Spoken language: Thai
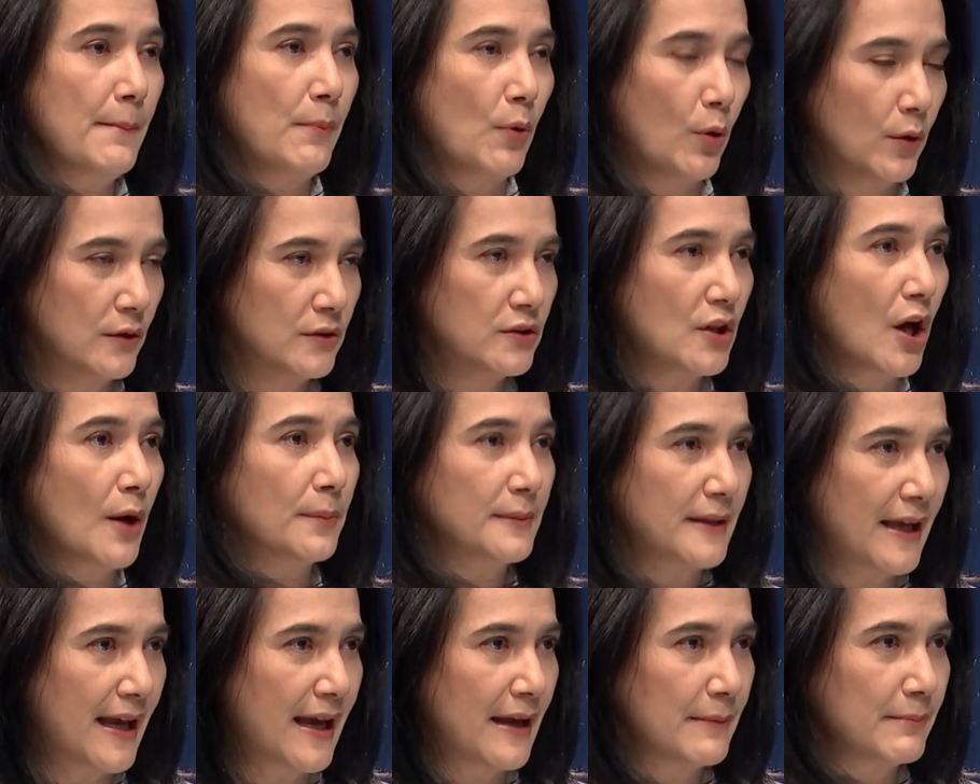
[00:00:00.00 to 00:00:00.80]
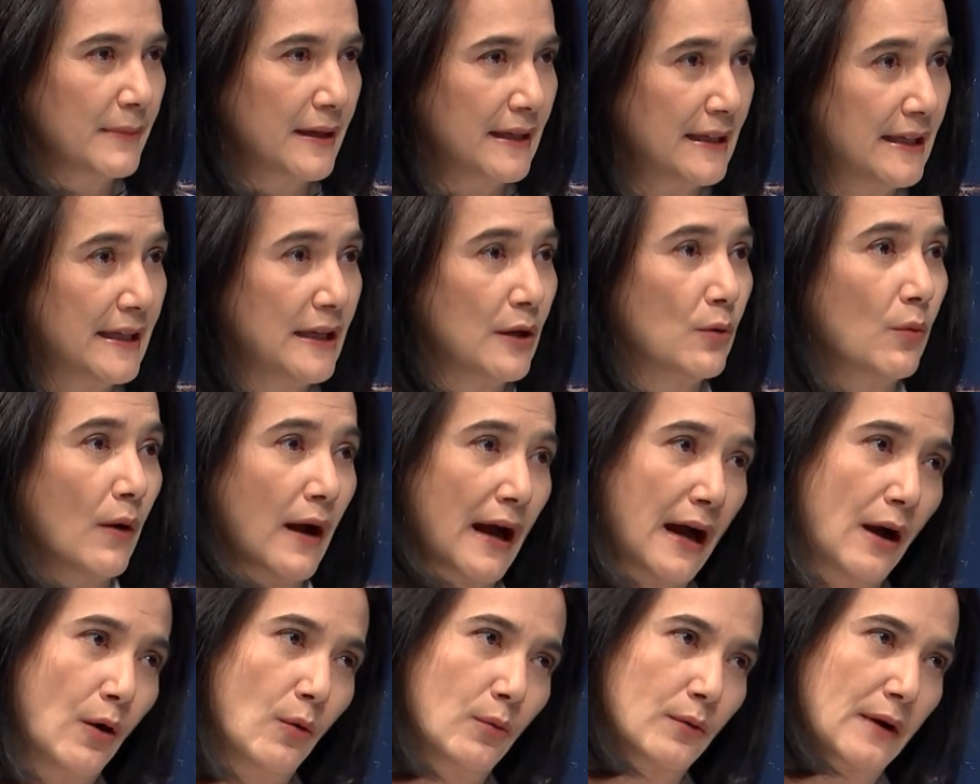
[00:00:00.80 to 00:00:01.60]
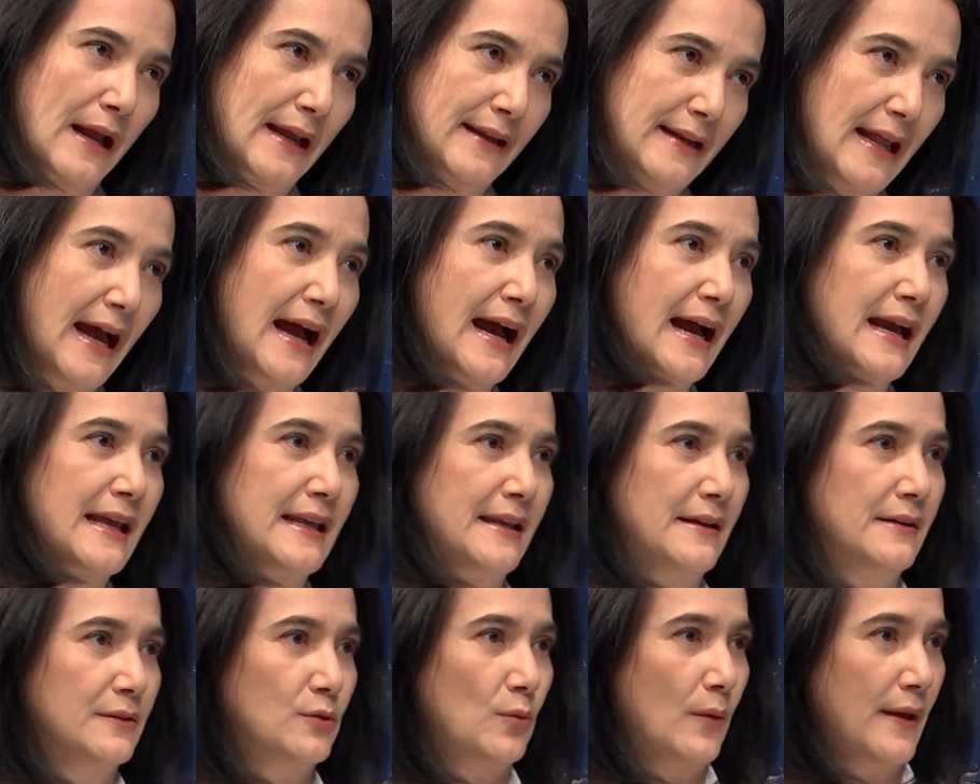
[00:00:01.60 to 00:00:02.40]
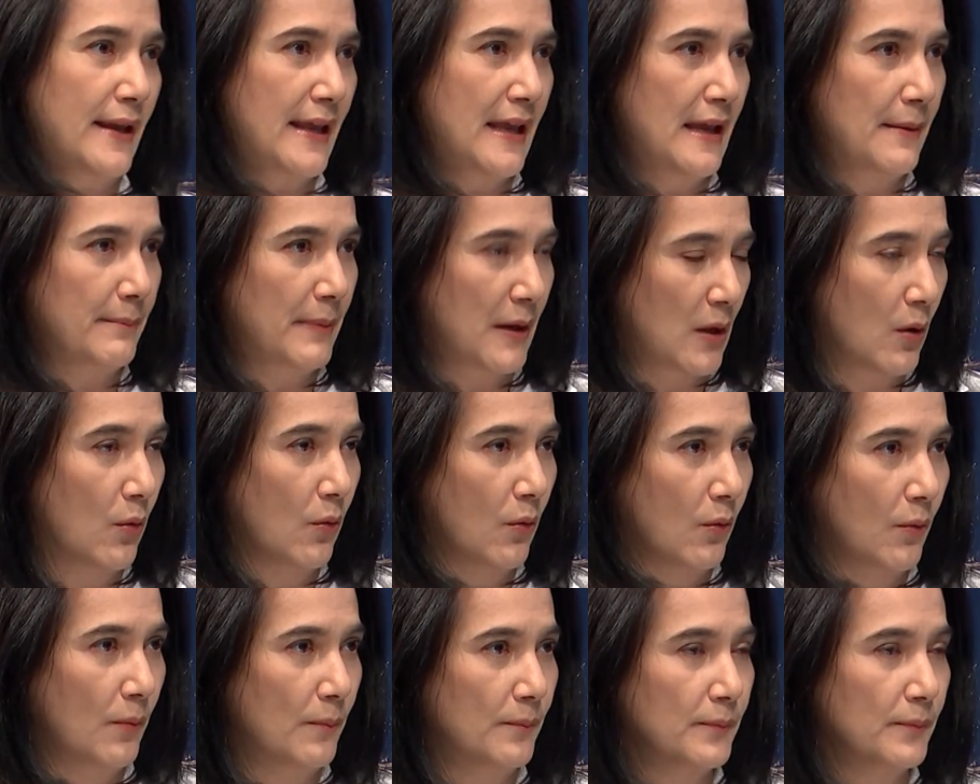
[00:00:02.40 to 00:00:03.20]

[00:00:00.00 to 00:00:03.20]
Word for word: ผลตอบแทนมันดีกว่าเอารายได้ตัวเองไปลง